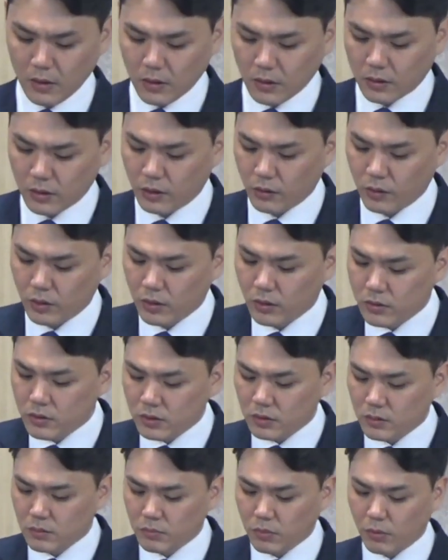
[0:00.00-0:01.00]
그리고
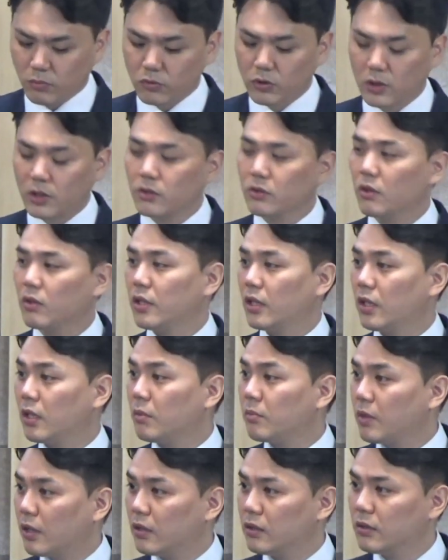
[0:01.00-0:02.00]
이어지는 본문에서
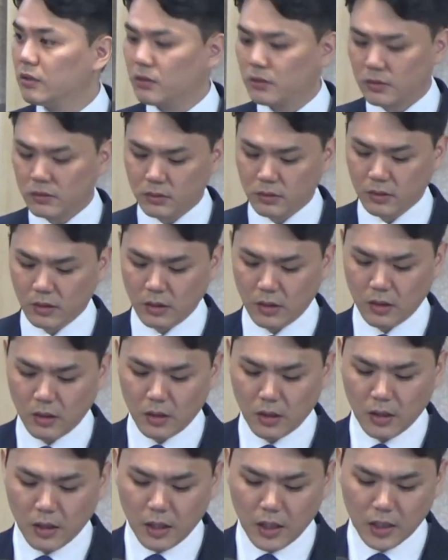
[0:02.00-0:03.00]
예레미야는
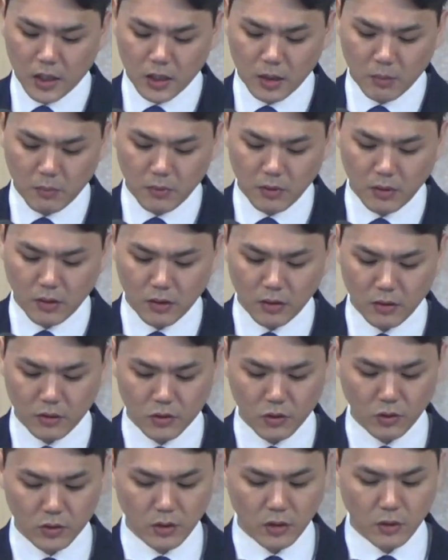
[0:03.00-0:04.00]
하나님의
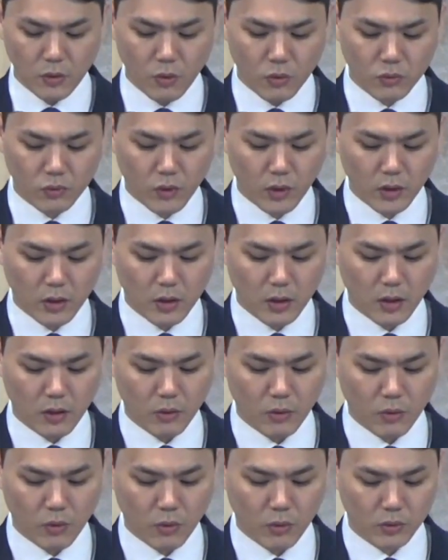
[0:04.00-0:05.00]
전을 욕되게
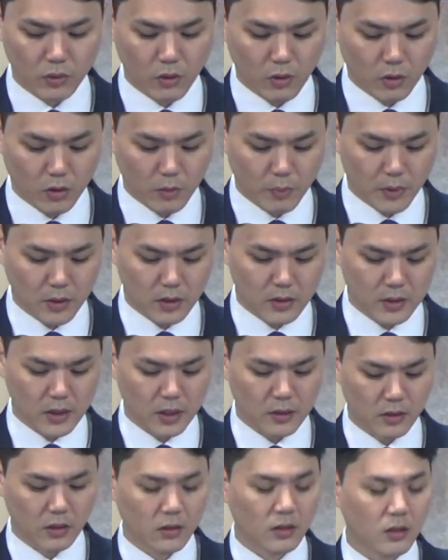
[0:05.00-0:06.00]
하고 더럽히는
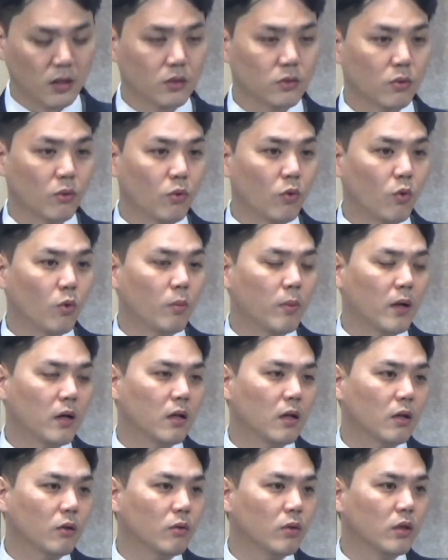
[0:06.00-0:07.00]
자들에 대해서
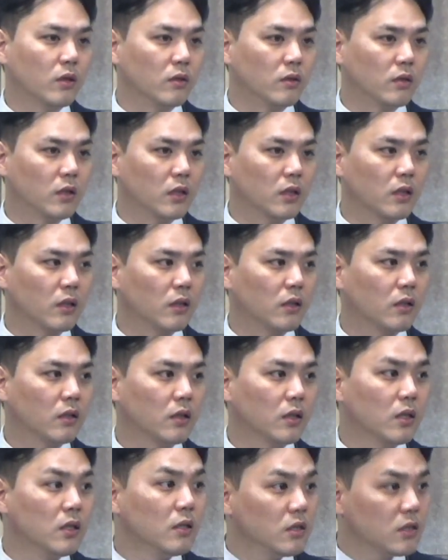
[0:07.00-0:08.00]
고발하고 있는데
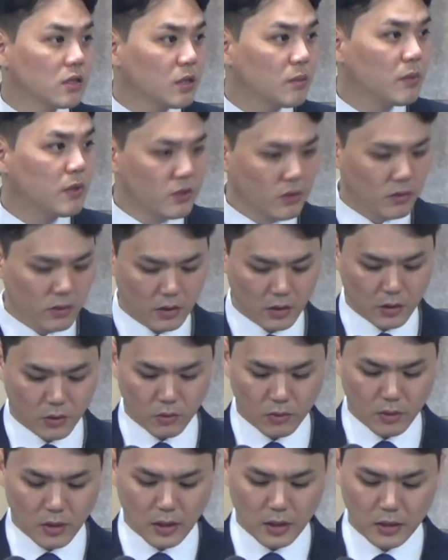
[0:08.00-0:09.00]
11절의
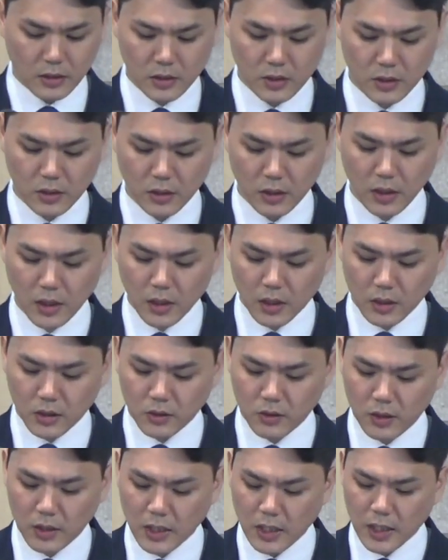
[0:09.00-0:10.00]
기록과 같이
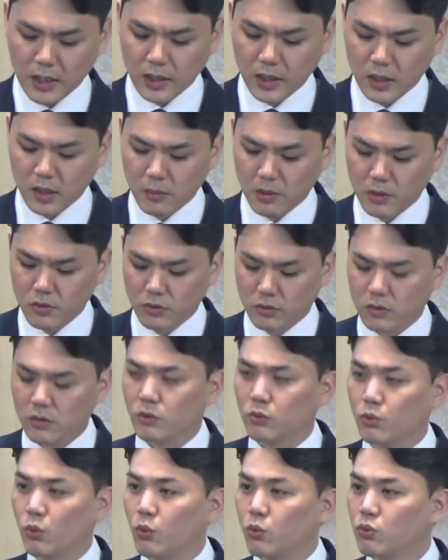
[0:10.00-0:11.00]
그들이 하나님의
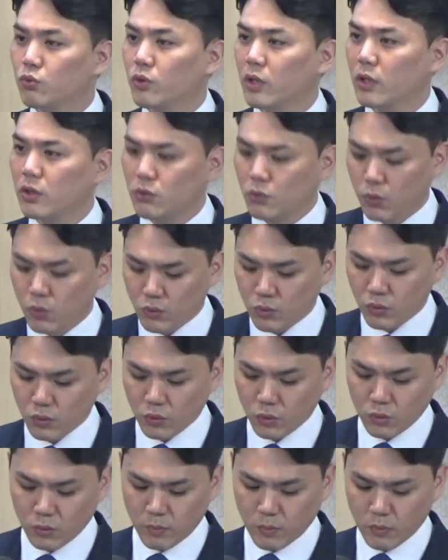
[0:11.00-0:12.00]
전을 도둑의
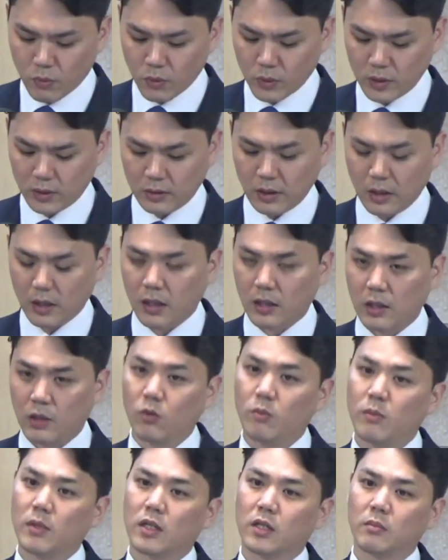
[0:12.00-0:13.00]
소굴로 보고
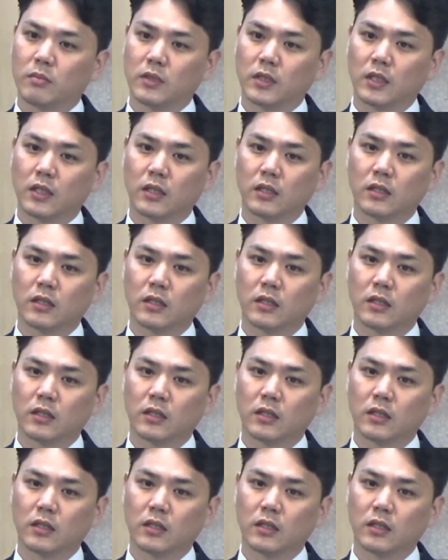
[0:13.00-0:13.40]
있다라고 말합니다.